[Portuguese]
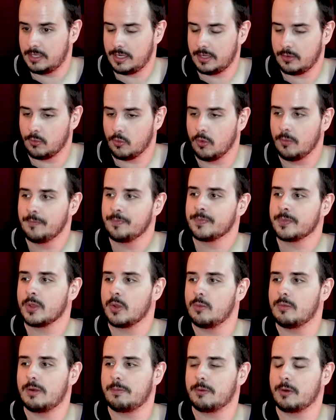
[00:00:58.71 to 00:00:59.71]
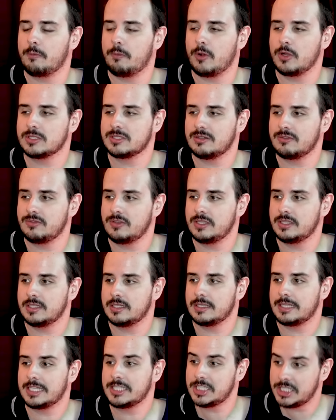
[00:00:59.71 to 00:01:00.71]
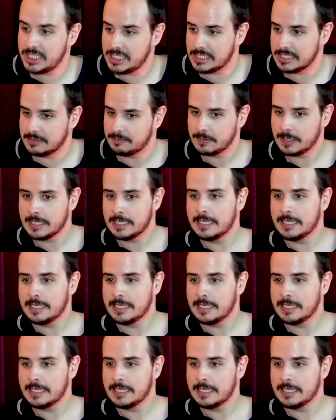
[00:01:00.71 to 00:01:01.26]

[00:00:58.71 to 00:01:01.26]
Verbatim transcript: negou uma proposta vinda da China.